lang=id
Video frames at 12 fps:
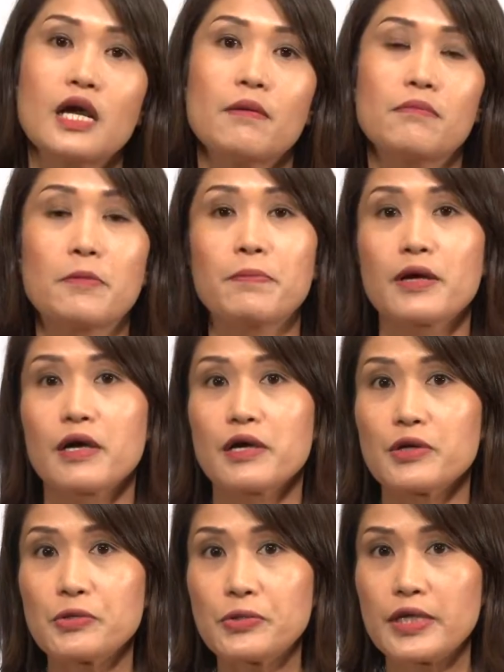
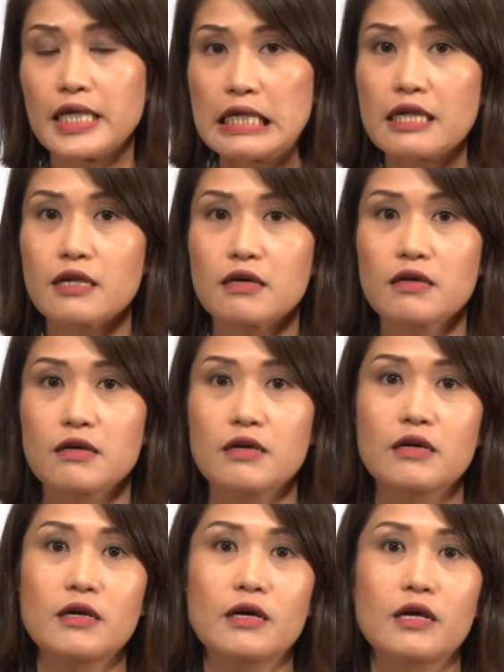mempengaruhi
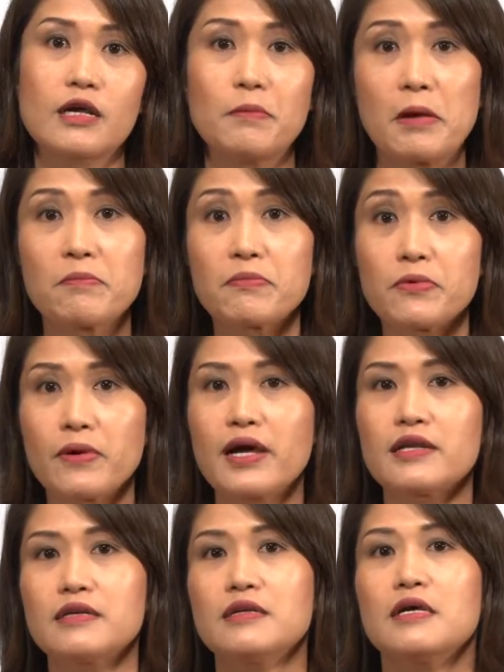uh,
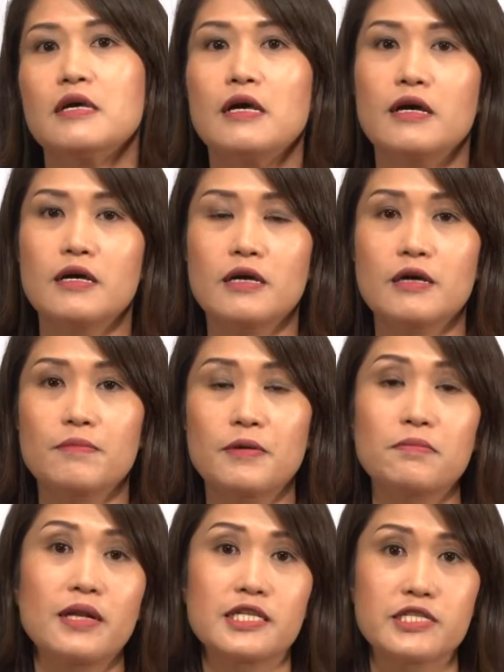kemampuan uh,
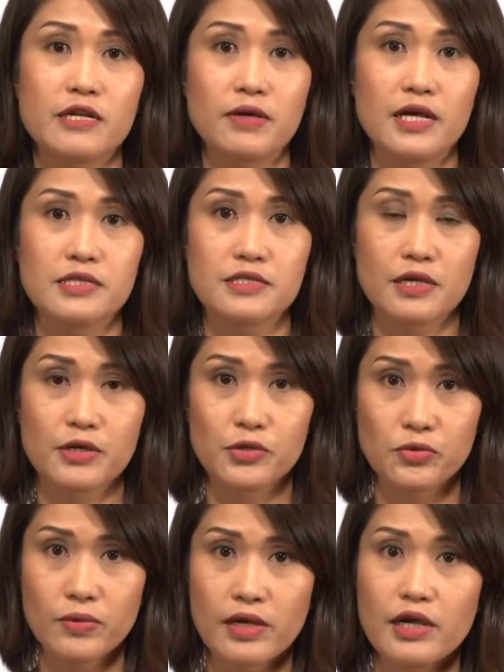pembelajar bahasa
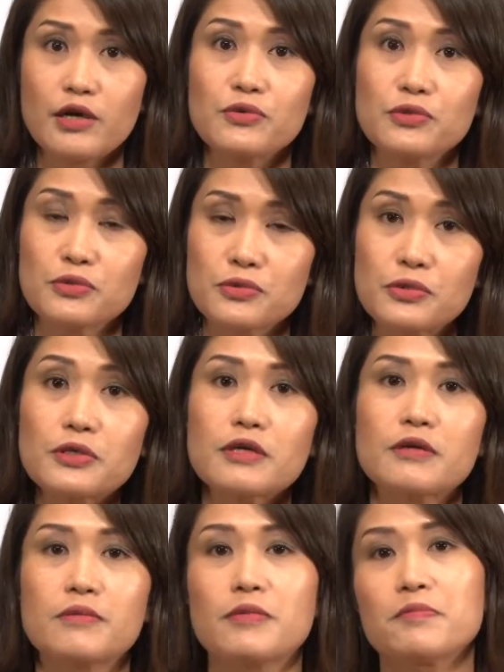kedua untuk
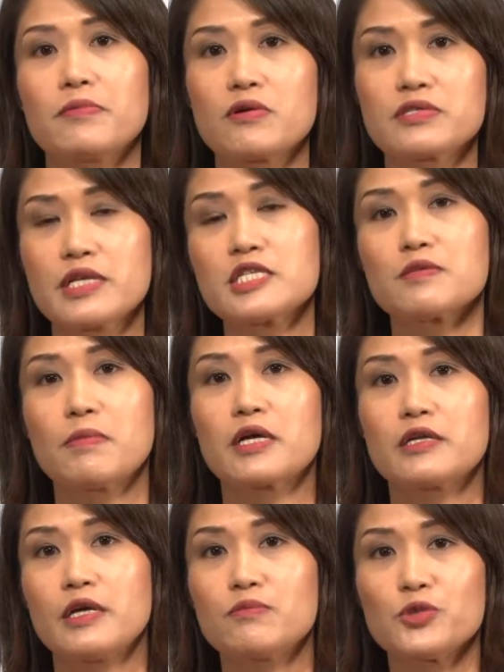memproses
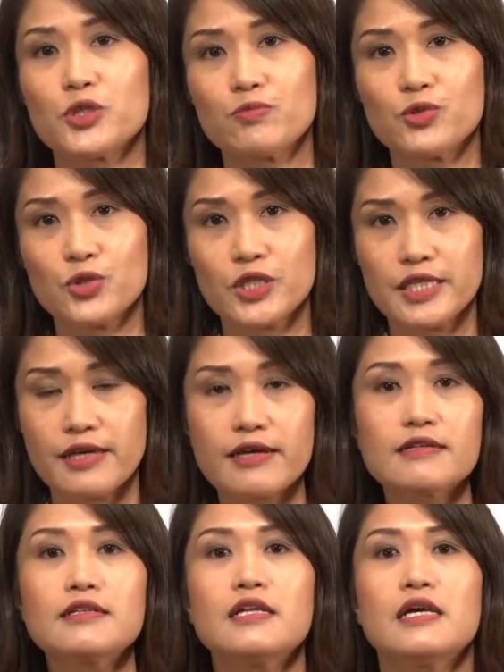makna
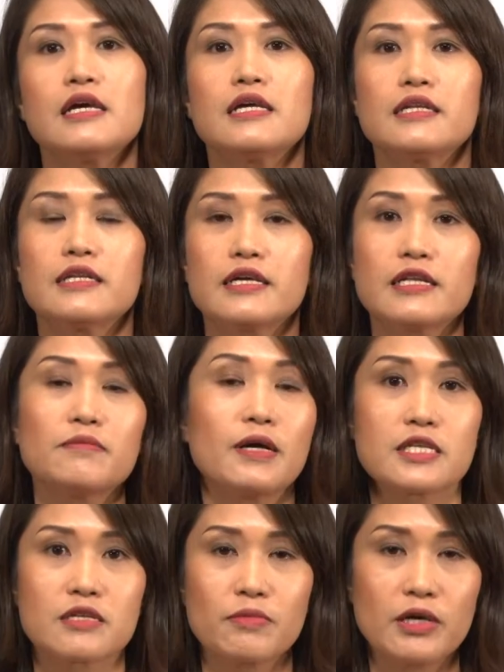bunyi-bunyian dari
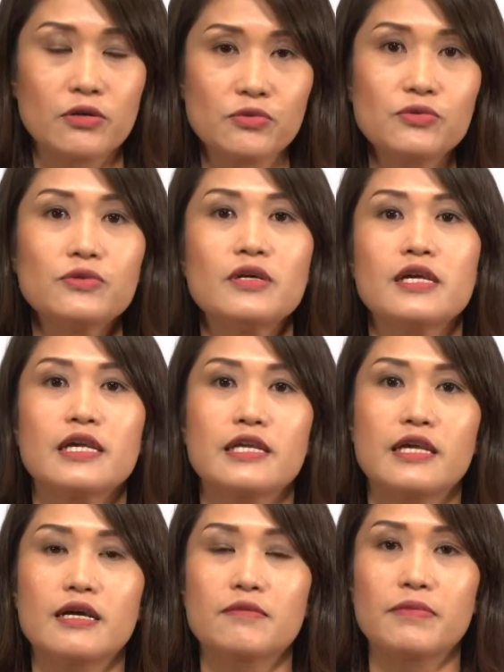bahasa baru
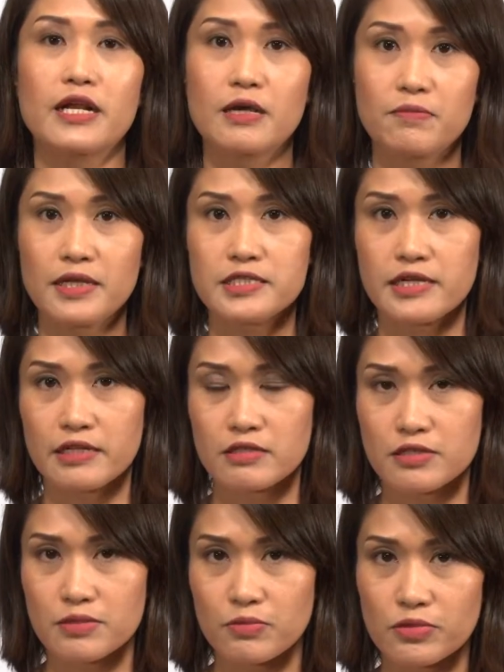yang mereka pelajari
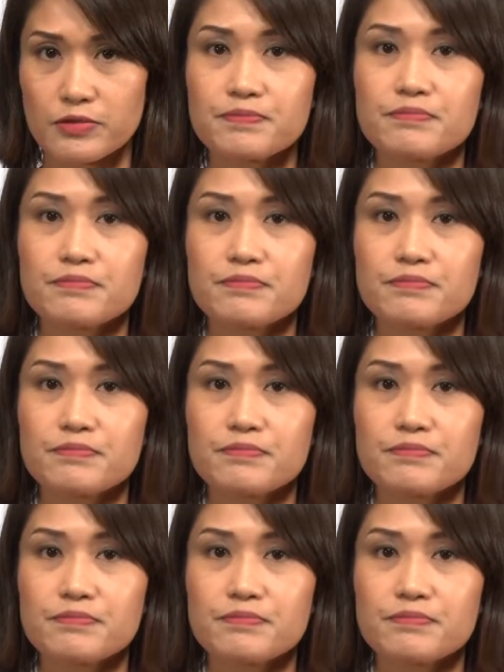tersebut.